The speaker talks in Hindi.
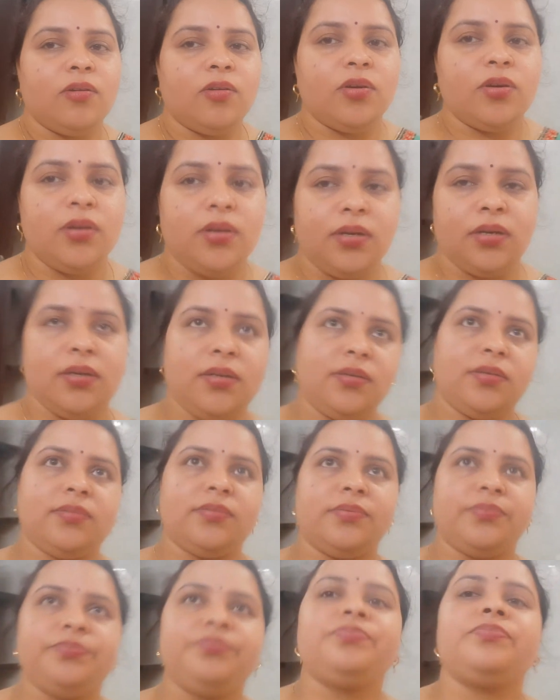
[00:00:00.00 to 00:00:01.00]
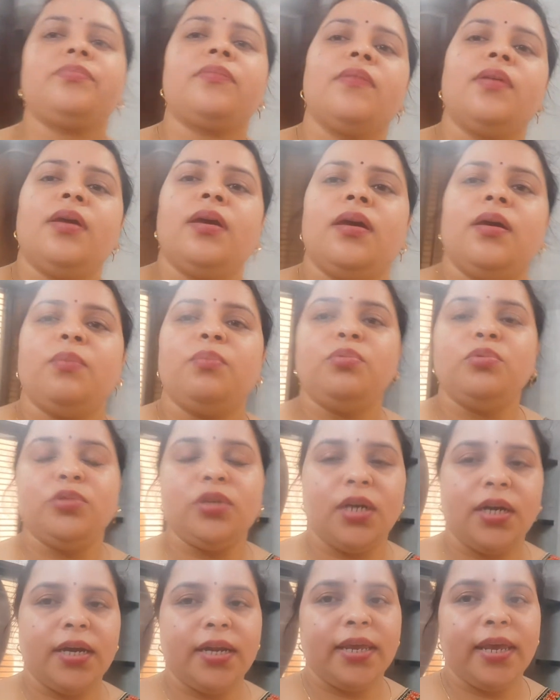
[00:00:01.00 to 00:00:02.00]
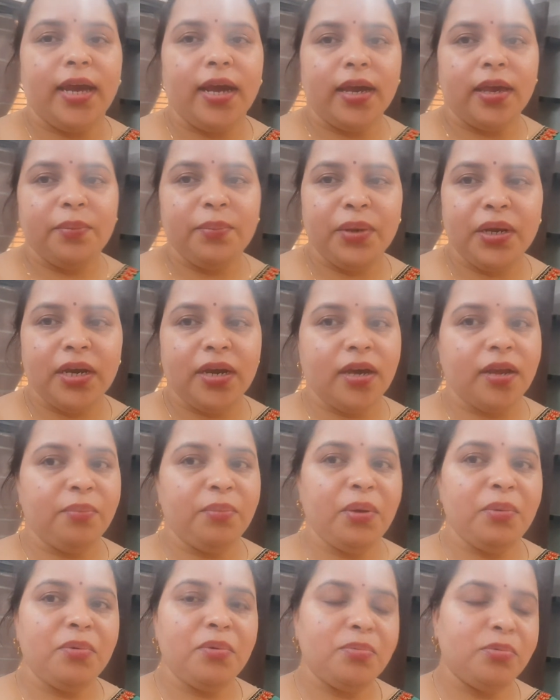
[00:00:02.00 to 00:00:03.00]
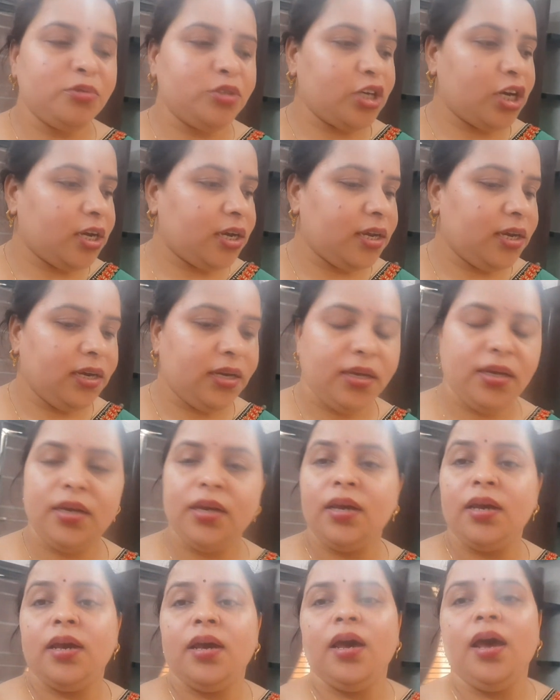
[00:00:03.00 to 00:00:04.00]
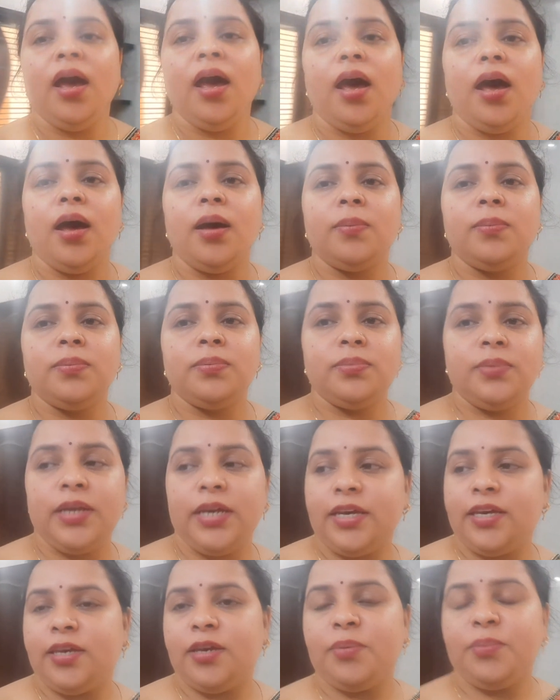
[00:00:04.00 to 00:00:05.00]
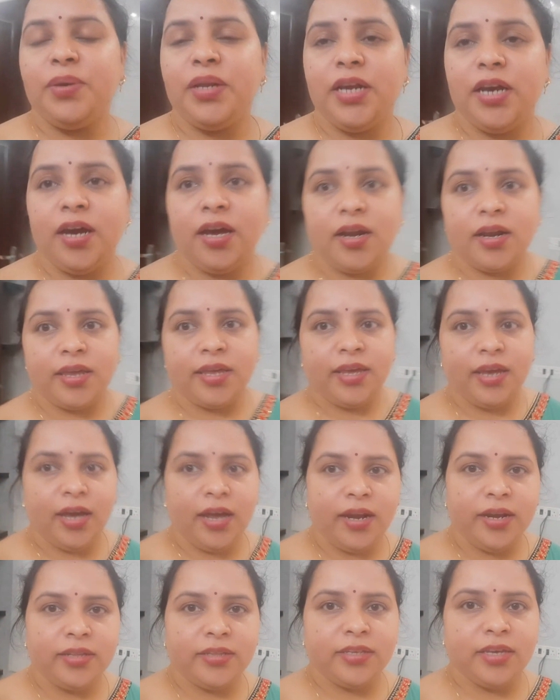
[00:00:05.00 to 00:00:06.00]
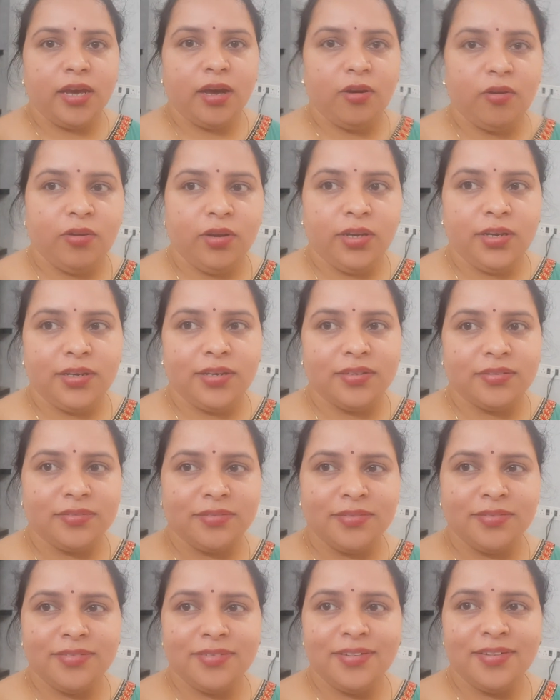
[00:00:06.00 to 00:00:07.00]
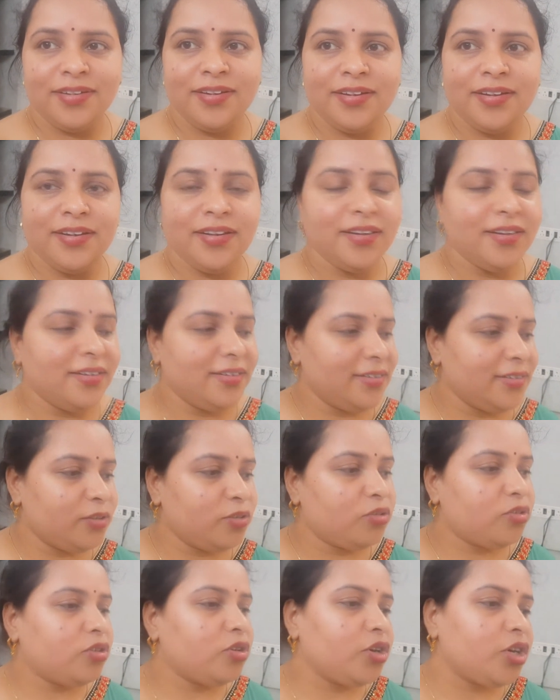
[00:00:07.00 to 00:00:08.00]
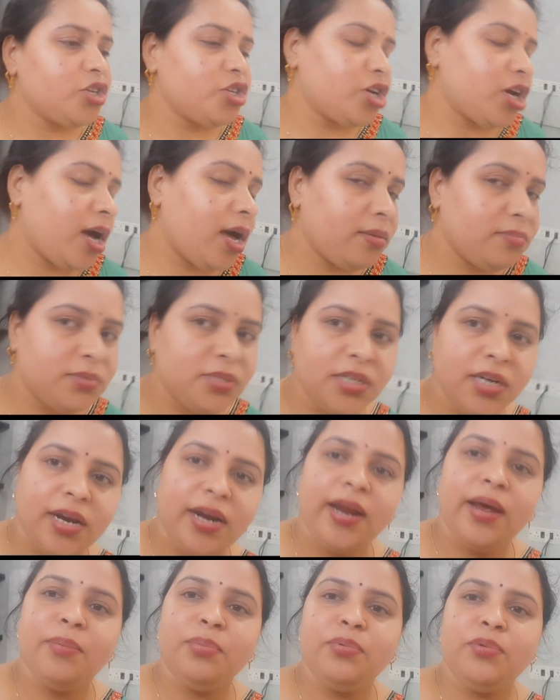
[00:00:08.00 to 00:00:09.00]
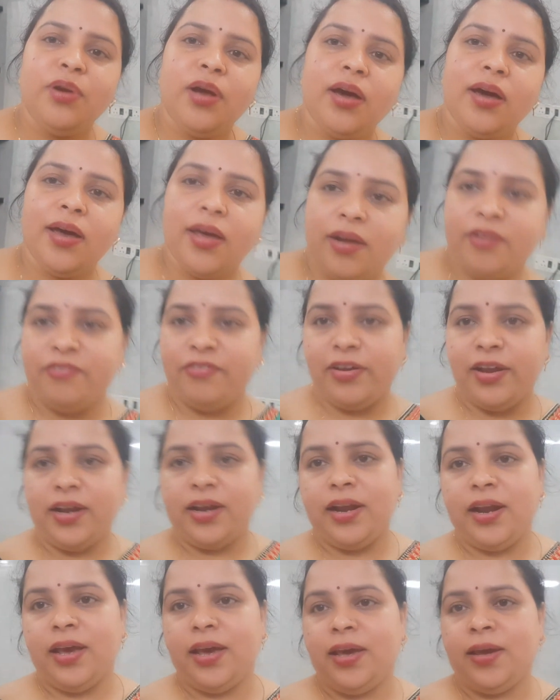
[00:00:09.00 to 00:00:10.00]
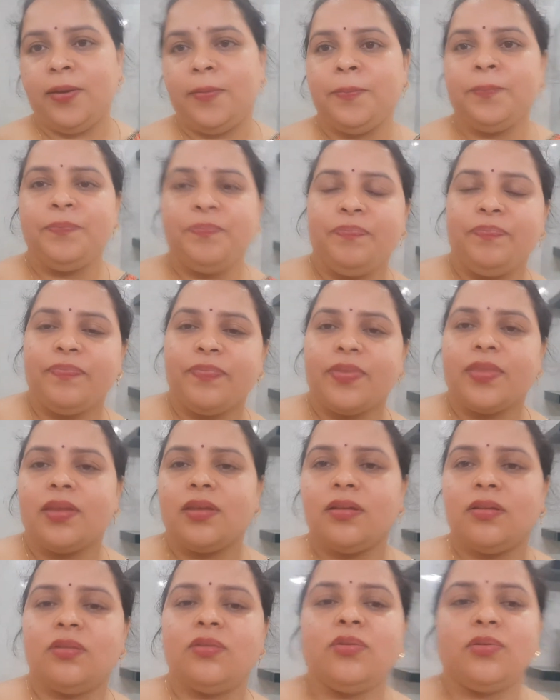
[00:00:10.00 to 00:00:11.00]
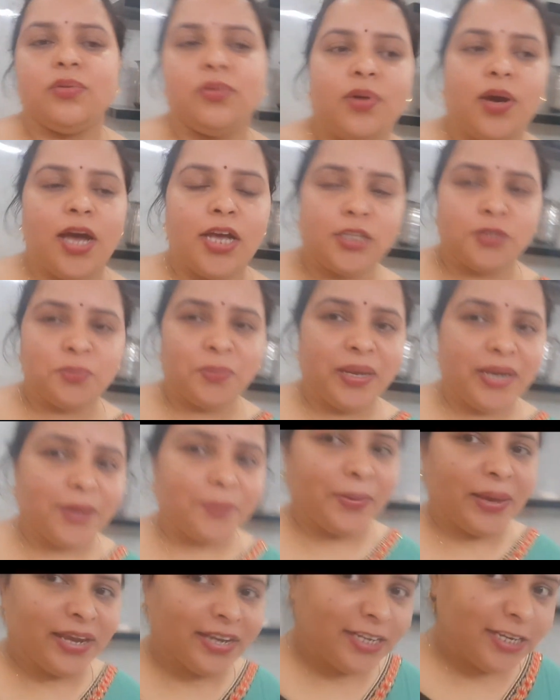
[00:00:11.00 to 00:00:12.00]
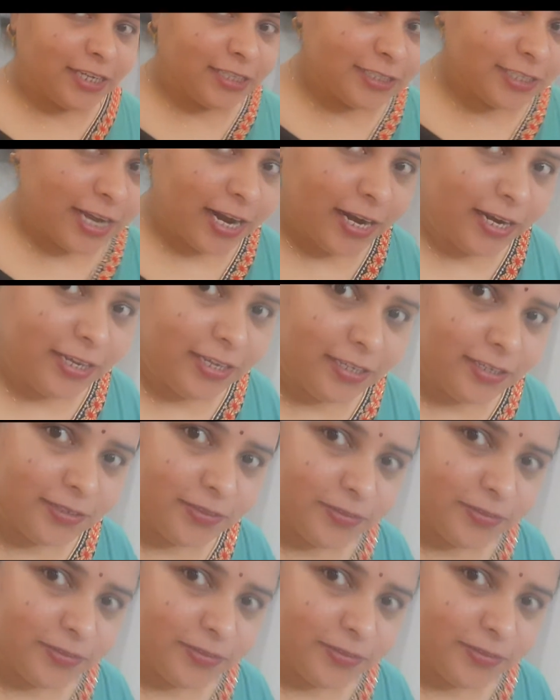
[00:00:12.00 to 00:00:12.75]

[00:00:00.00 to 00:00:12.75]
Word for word: और पूजा करके आके मैंने घर में भी पूजा कर ली अब देखिए मेरे घर की हालत क्या हो रही है ये काम चल रहा है पूरा घर फैल रहा है तो आज मैंने पहनी है साड़ी